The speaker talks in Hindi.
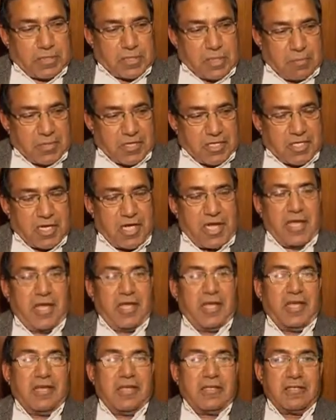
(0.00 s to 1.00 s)
समस्याएं
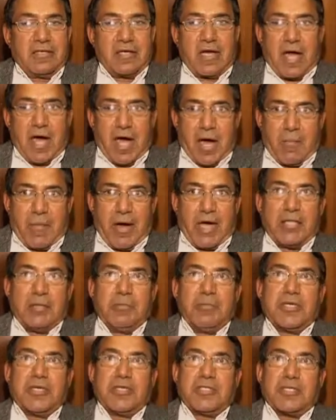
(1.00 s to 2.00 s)
हैं आम
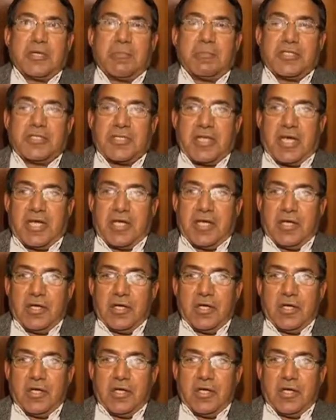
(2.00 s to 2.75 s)
आदमी की समस्याएं